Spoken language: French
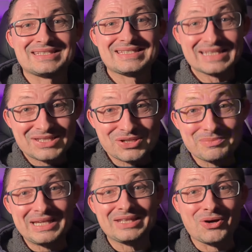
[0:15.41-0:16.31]
Cette
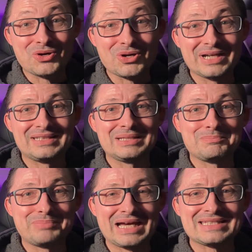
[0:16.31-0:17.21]
semaine a encore été
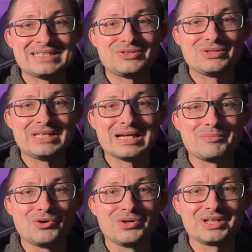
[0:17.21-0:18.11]

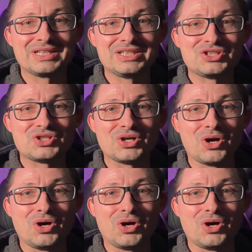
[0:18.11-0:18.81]
particulièrement riche